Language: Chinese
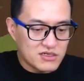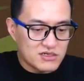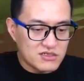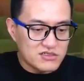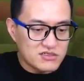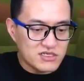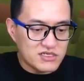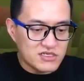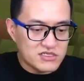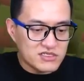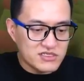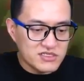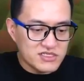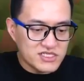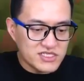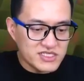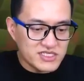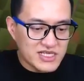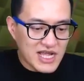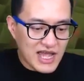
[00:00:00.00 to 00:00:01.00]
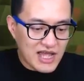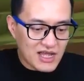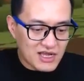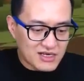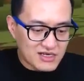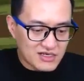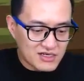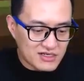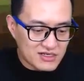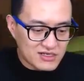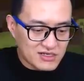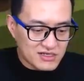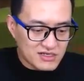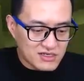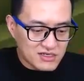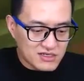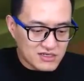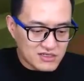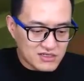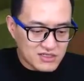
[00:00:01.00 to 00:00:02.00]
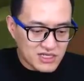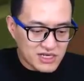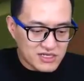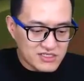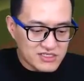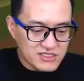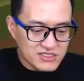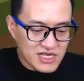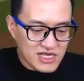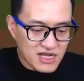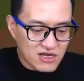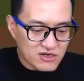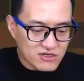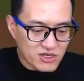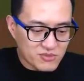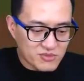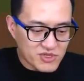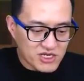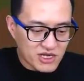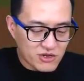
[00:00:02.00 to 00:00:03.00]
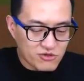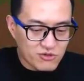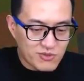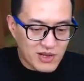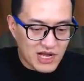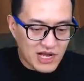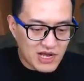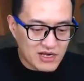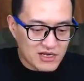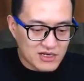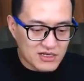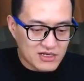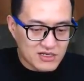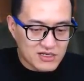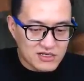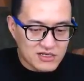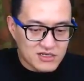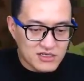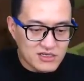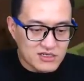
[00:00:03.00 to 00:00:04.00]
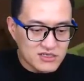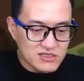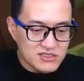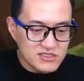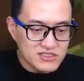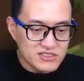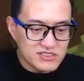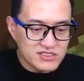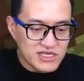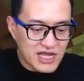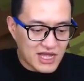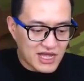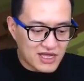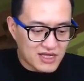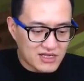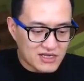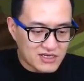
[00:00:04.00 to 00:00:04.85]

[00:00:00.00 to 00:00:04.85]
这个只能近战，但近战好像没啥用吧？近战，